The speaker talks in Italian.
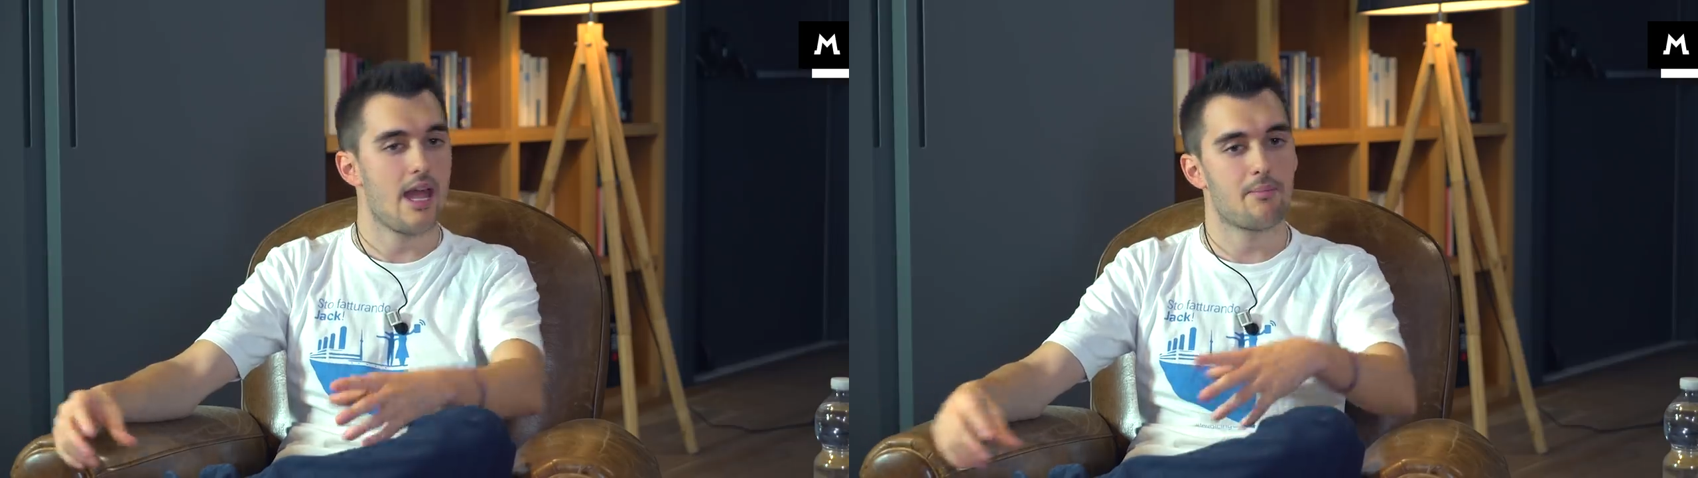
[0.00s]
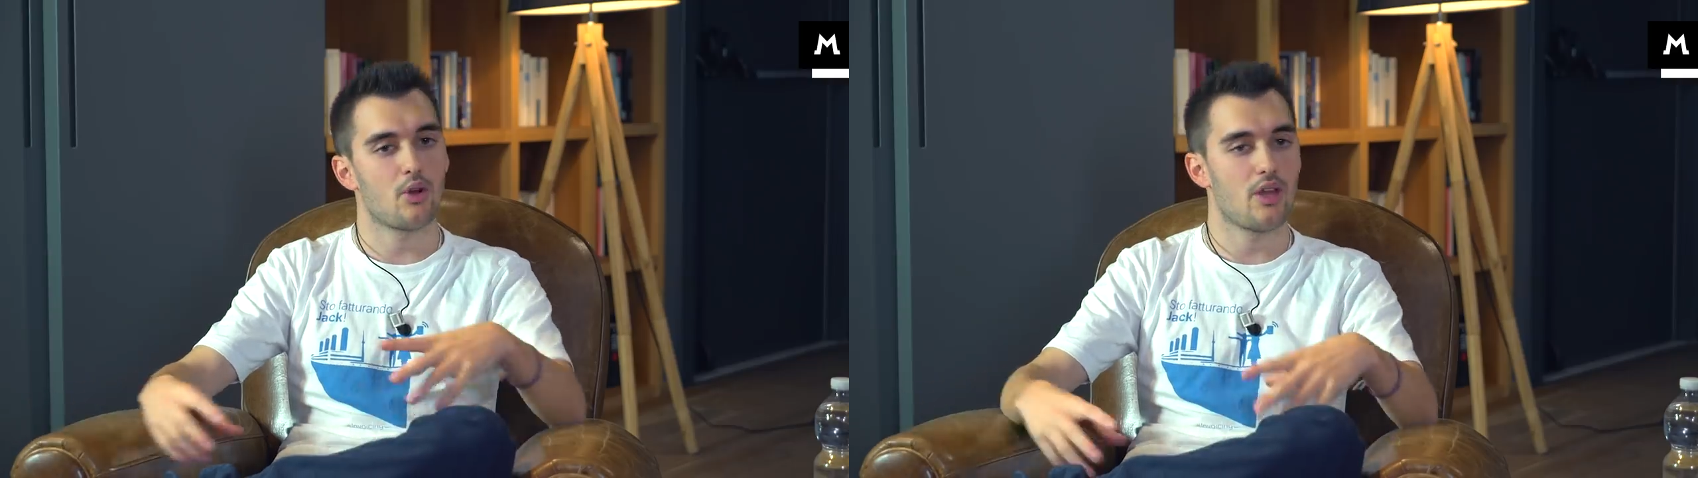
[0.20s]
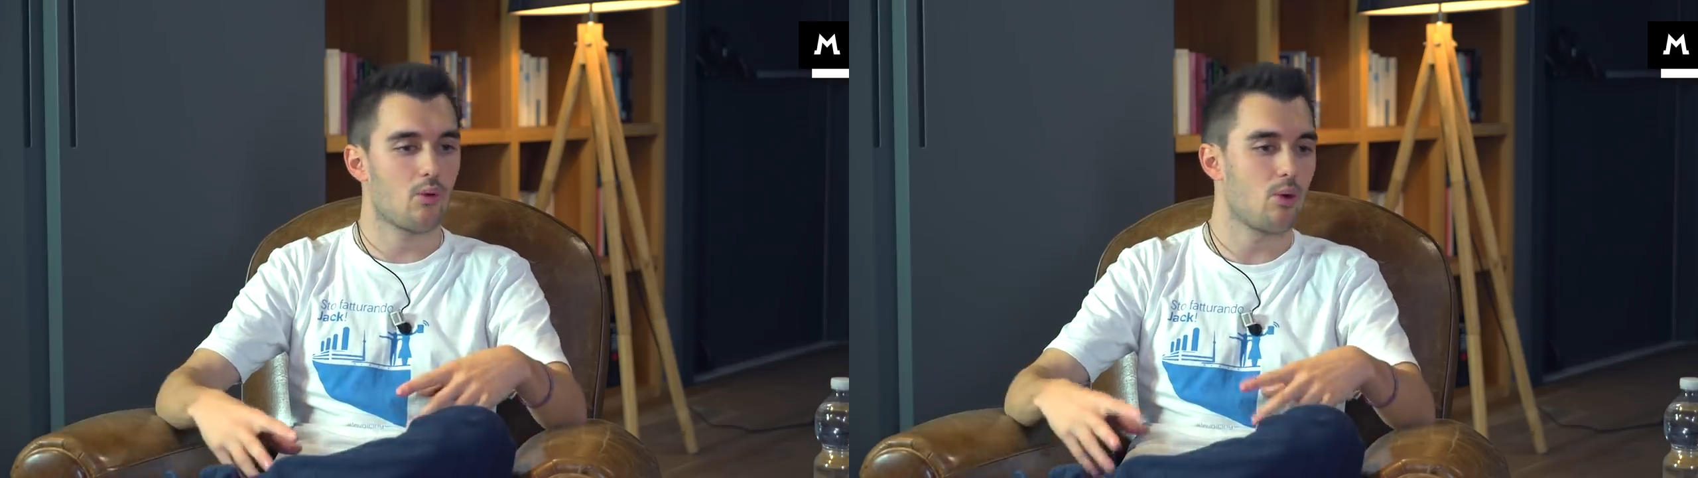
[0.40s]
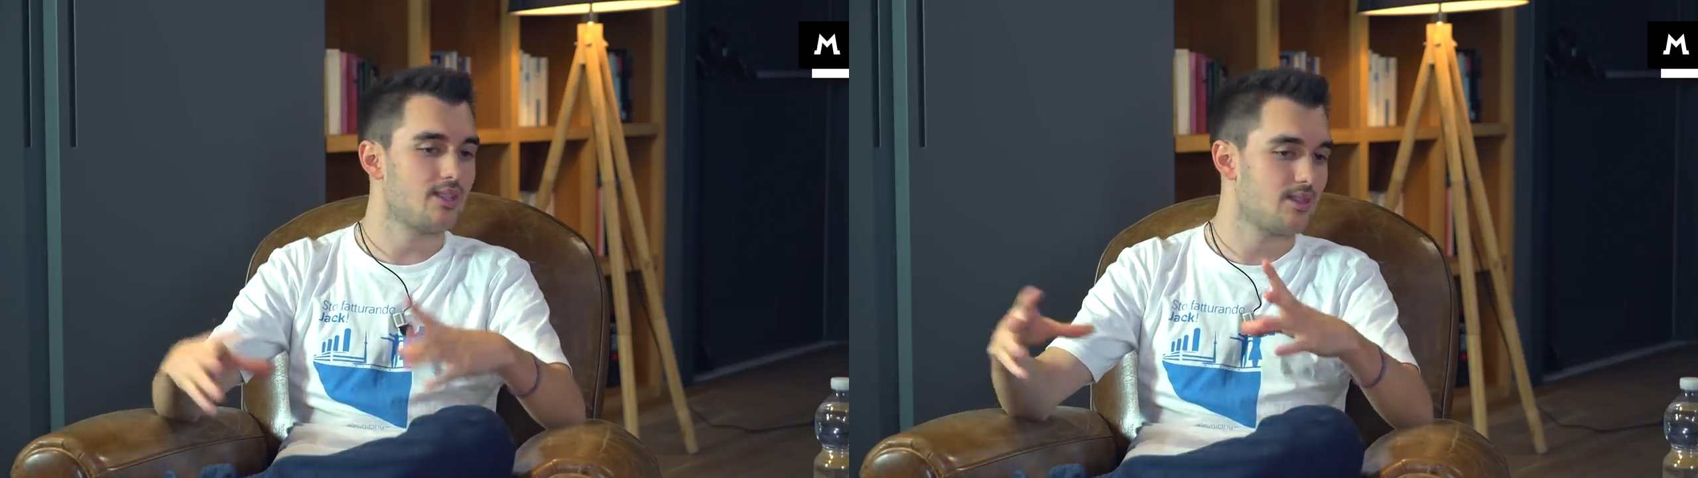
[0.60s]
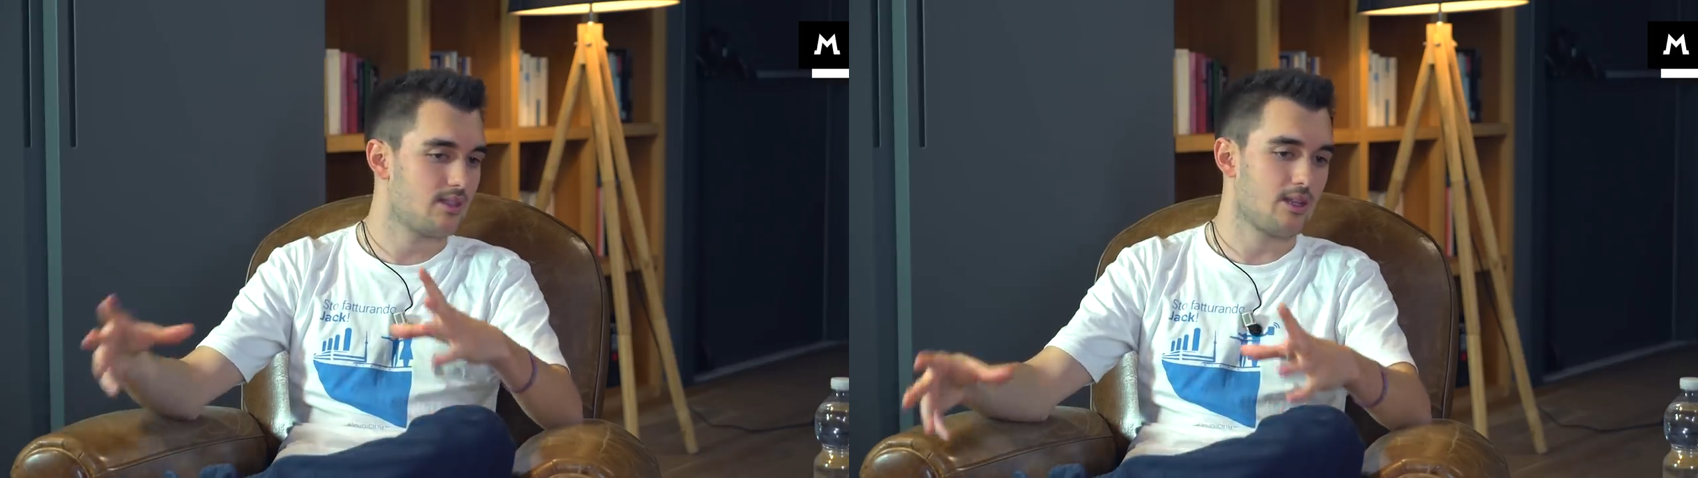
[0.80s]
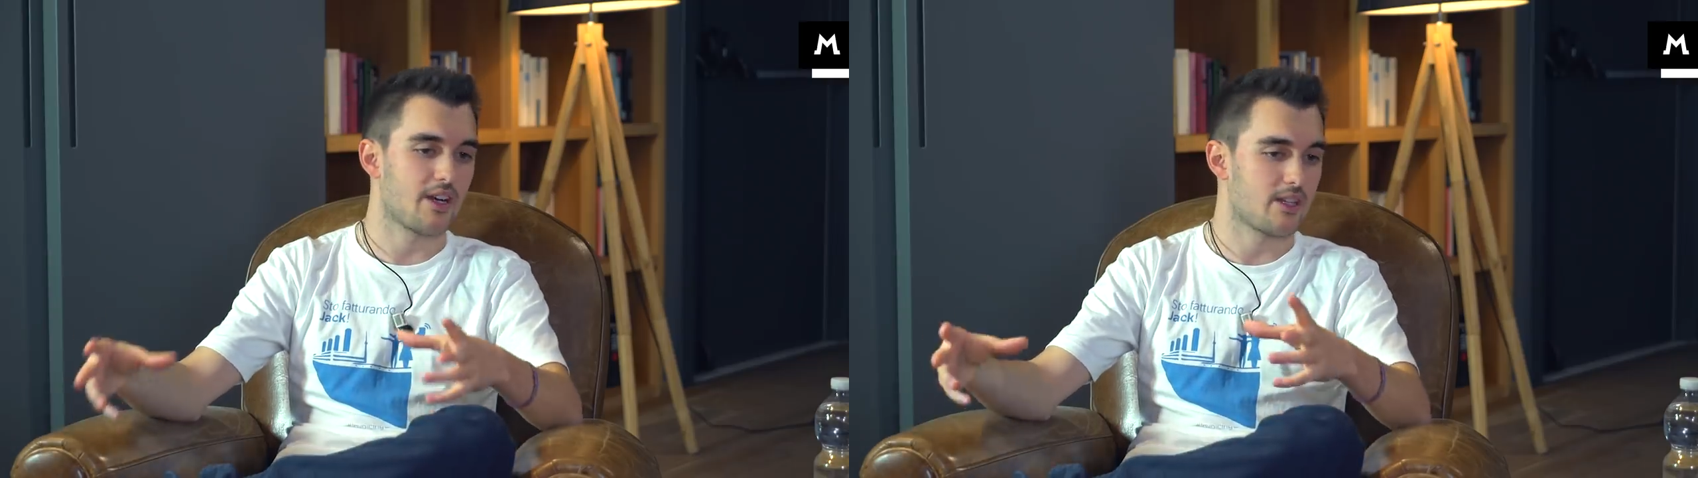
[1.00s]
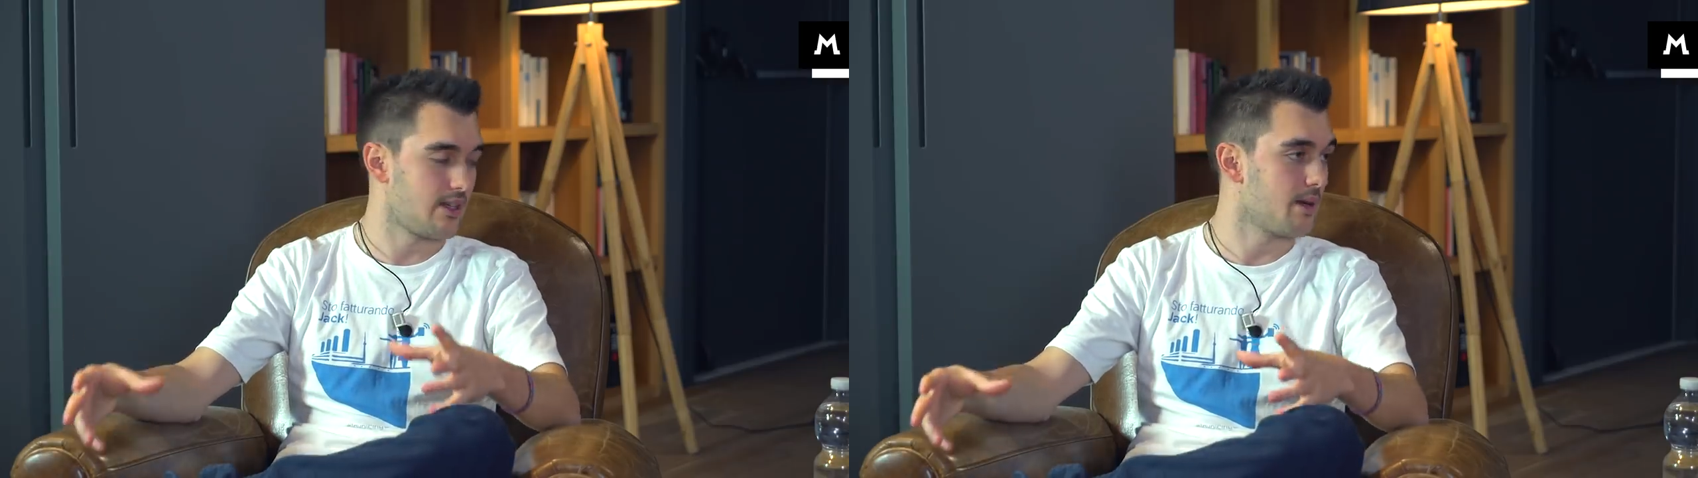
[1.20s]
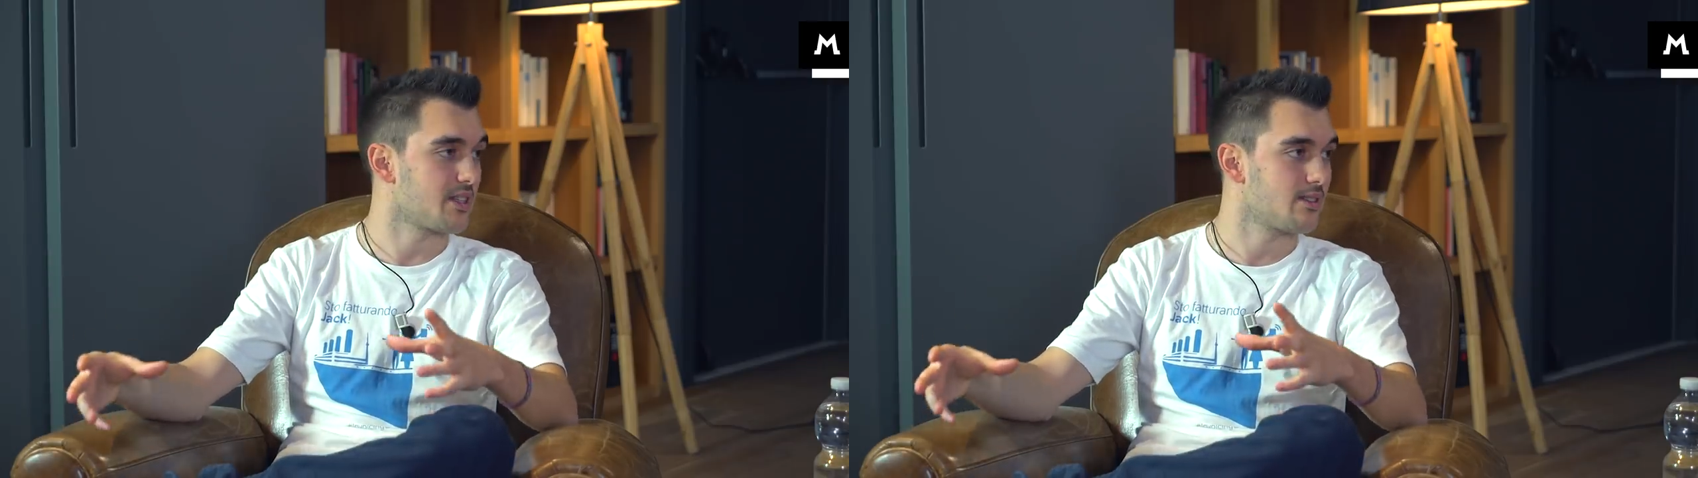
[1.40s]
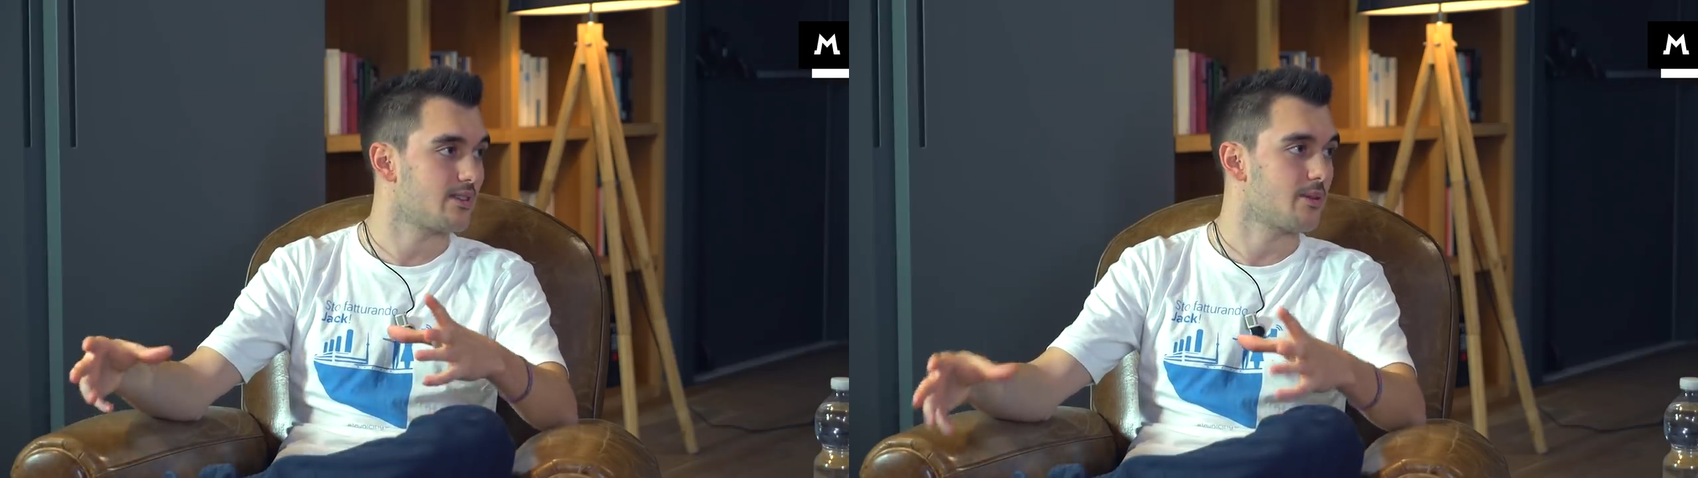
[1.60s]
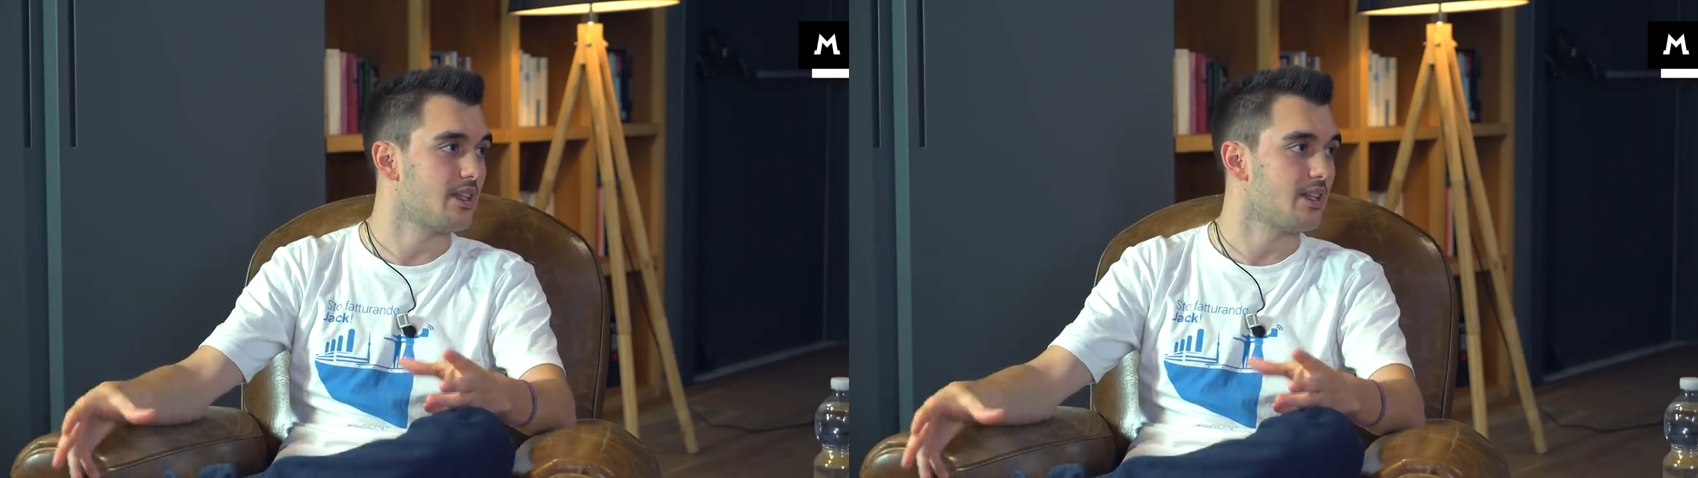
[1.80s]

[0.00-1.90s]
e poi è quel sistema che si chiama sistema